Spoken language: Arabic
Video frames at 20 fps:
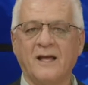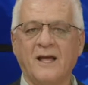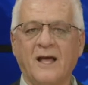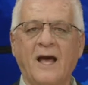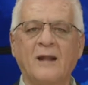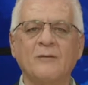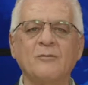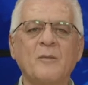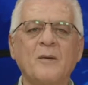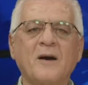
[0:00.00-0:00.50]

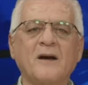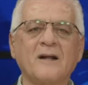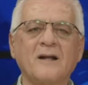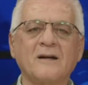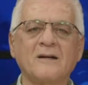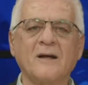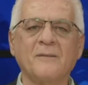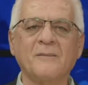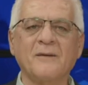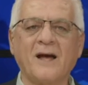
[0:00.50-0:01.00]
المباراة
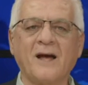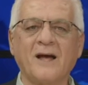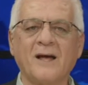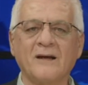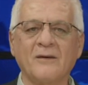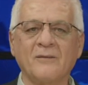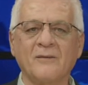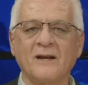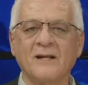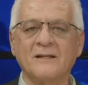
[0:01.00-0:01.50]

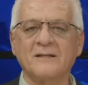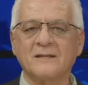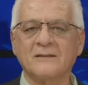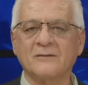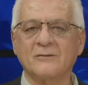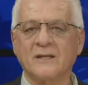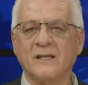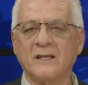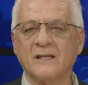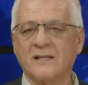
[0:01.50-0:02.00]
الرابعة والتي
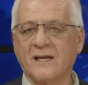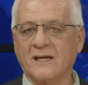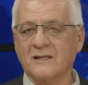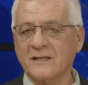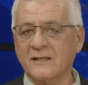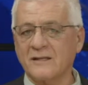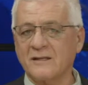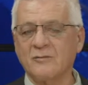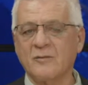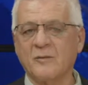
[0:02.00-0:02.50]

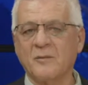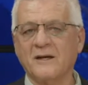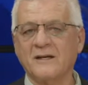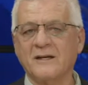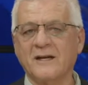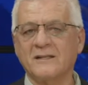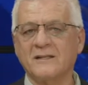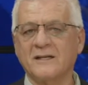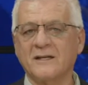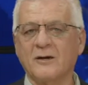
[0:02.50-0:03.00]
تختتم
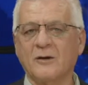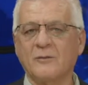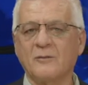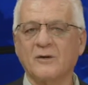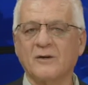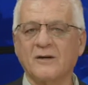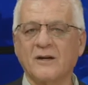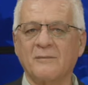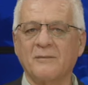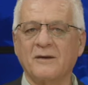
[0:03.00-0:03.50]
مباريات اليوم
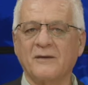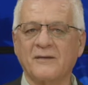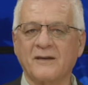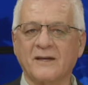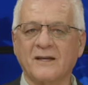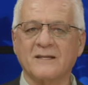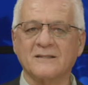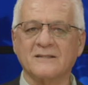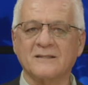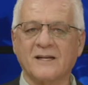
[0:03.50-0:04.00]
الرابع في
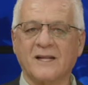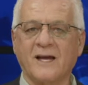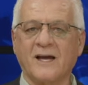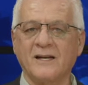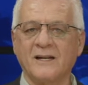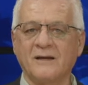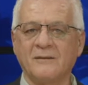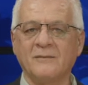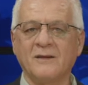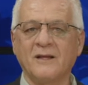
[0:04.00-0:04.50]
كأس
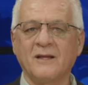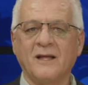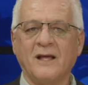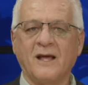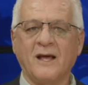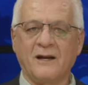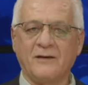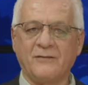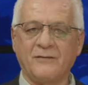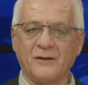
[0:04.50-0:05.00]
العالم
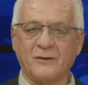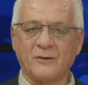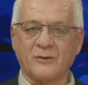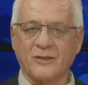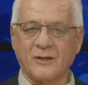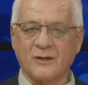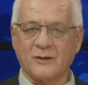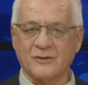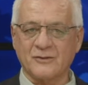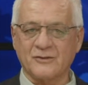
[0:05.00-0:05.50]

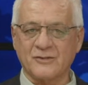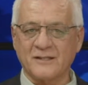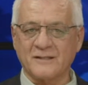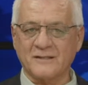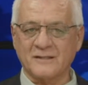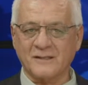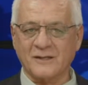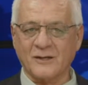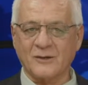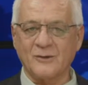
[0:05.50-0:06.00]
2022
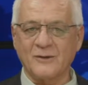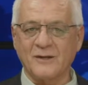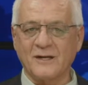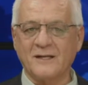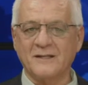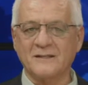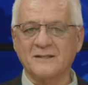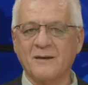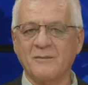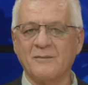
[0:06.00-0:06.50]
ستكون
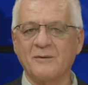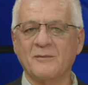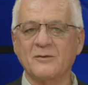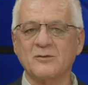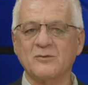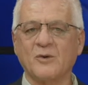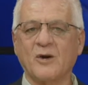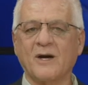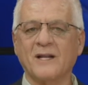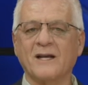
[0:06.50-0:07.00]
لحساب
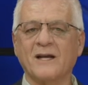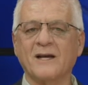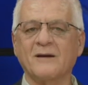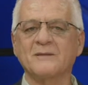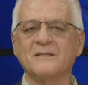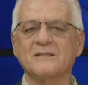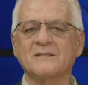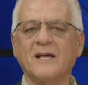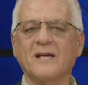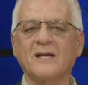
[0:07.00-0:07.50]
المجموعة
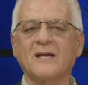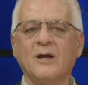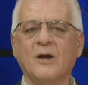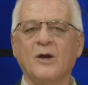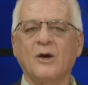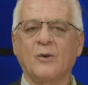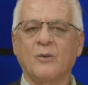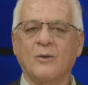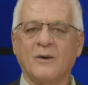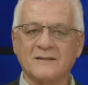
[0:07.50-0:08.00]
الخامسة
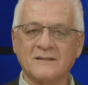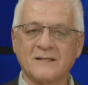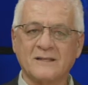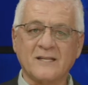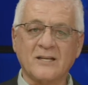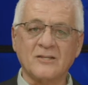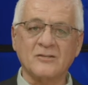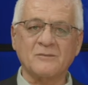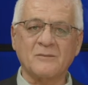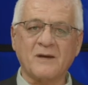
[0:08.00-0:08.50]

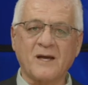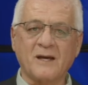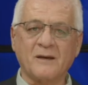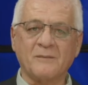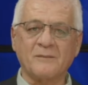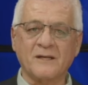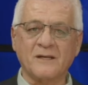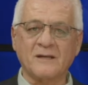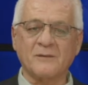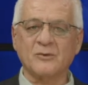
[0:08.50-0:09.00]
وستجمع
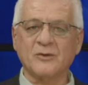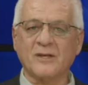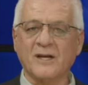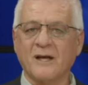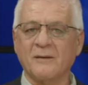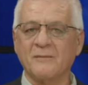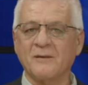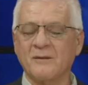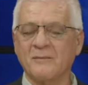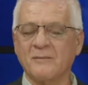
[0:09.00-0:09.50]
بين منتخبي